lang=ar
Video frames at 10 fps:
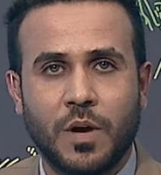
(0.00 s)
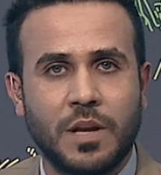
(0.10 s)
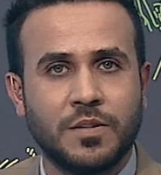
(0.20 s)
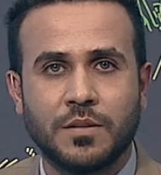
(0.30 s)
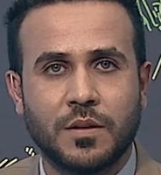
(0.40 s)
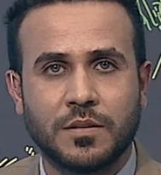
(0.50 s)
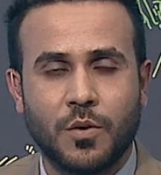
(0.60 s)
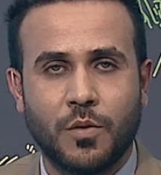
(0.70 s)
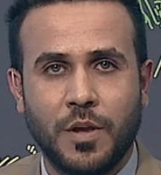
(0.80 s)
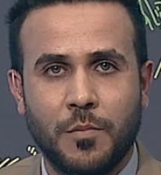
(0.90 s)
خلينا ننتظر
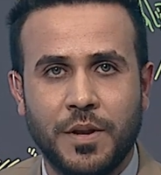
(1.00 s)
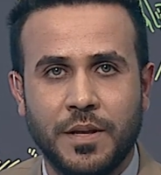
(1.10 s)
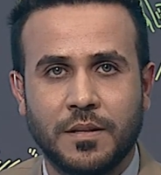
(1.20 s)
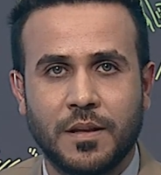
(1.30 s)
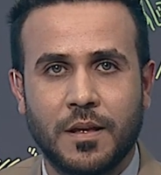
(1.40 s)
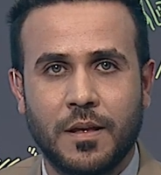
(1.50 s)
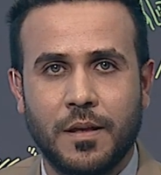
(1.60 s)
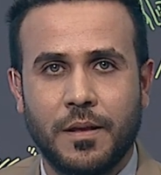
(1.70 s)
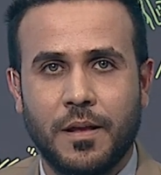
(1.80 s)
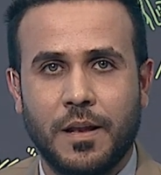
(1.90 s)
توضيح من عنده
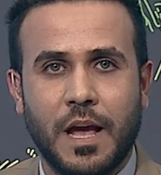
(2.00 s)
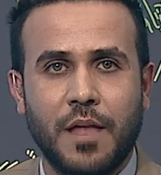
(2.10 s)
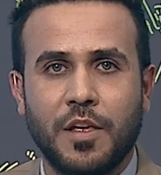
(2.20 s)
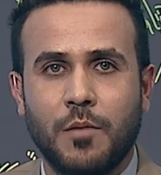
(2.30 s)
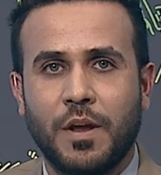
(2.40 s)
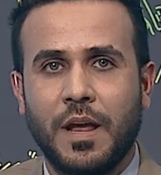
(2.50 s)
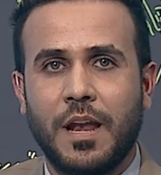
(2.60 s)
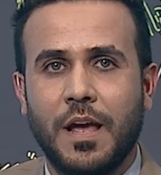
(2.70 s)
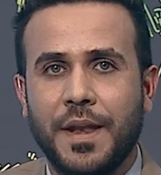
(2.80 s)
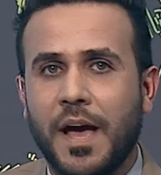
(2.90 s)
لهذه
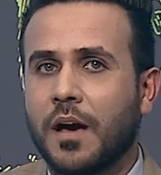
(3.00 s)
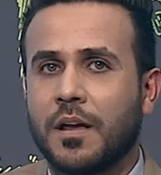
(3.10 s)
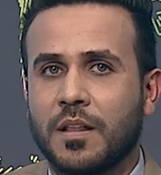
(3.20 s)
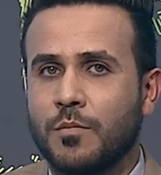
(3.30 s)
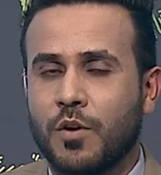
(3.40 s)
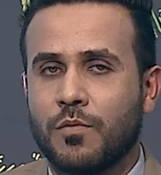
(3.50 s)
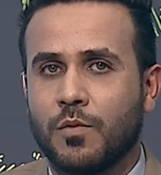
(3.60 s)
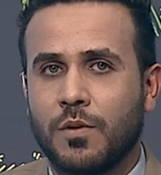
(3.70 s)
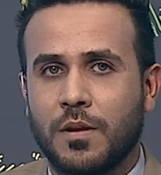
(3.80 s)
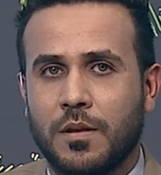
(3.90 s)
المرحلة احنا حق الرد
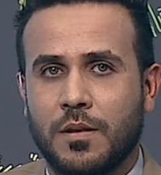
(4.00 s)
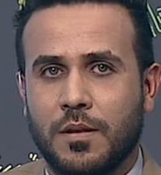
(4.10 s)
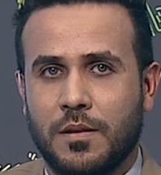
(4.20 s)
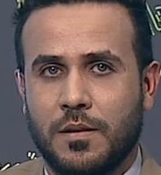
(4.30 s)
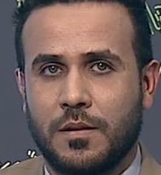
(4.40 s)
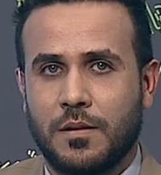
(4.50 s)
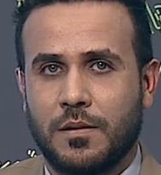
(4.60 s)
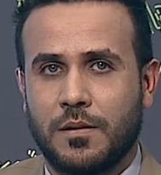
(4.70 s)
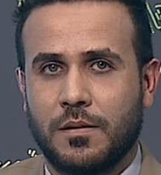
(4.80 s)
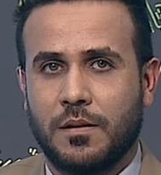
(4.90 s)
مكفول
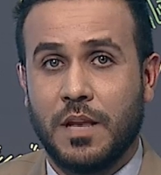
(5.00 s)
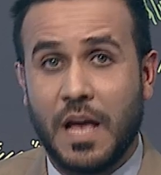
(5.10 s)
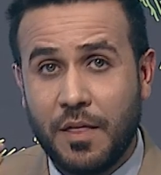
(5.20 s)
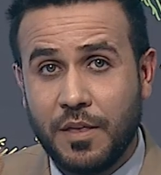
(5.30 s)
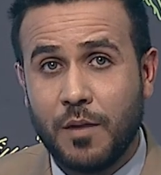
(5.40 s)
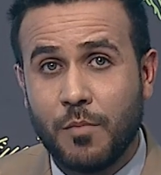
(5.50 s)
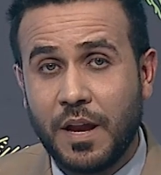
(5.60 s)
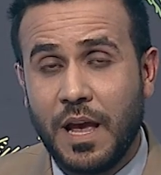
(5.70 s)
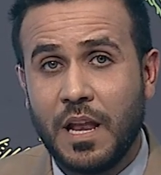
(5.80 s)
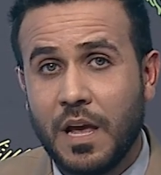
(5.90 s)
لهذه
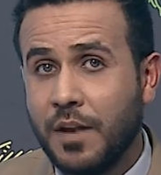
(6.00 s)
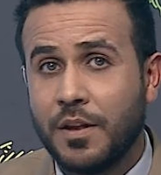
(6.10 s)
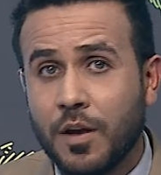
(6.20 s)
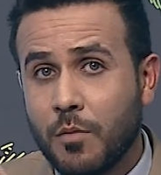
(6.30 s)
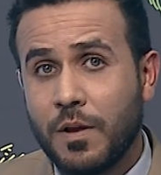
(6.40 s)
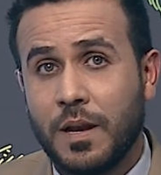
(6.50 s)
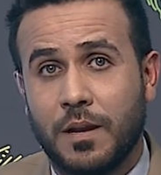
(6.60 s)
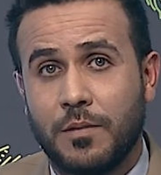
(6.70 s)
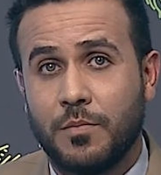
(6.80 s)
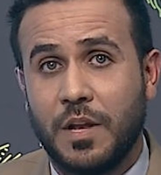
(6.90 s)
المرحلة احنا نقبل
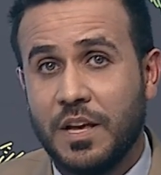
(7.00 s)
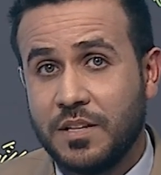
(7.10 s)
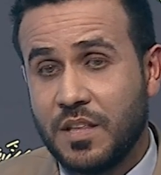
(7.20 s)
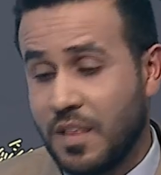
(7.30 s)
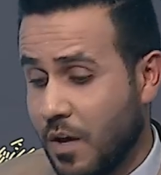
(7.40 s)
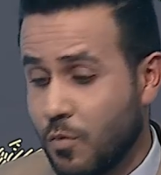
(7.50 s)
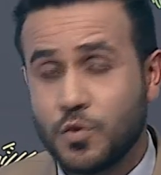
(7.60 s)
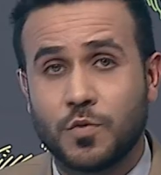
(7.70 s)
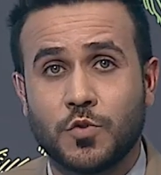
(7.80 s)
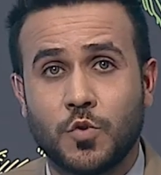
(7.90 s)
بالاعتذار
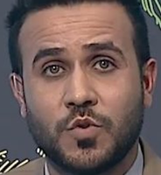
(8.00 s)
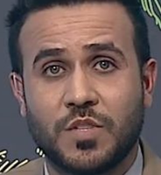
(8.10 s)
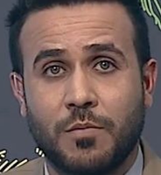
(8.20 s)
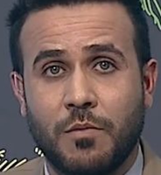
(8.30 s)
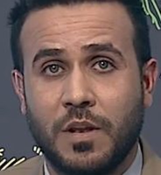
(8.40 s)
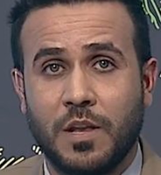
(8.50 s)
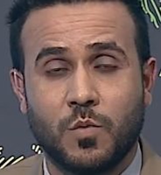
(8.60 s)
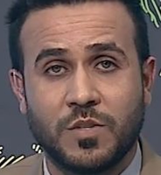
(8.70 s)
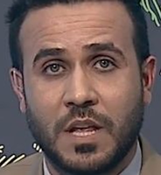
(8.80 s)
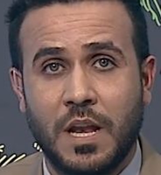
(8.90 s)
ونشوف شنو السبب اللي
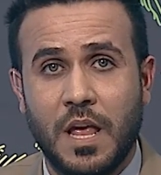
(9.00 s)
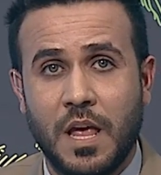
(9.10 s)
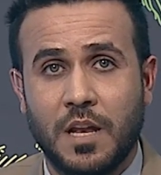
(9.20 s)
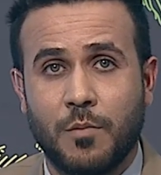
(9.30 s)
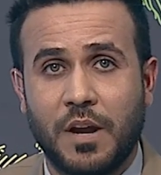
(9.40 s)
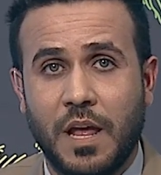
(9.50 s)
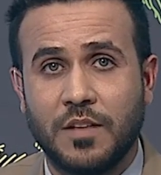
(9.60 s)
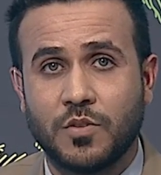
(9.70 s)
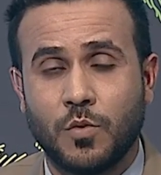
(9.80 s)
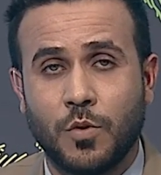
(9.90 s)
وصل
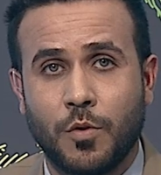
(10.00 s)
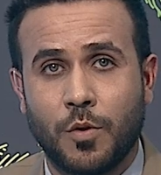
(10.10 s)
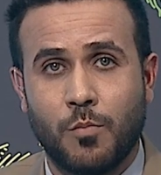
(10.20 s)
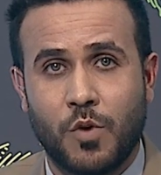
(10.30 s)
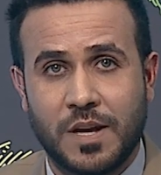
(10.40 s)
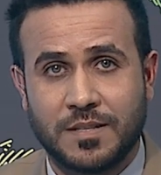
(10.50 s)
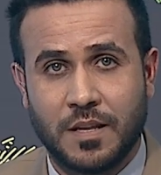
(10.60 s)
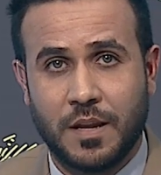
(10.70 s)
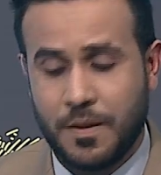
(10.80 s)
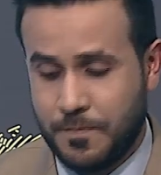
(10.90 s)
لمرحلة انه يضرب
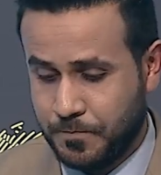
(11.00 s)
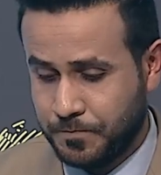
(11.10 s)
مراسلنا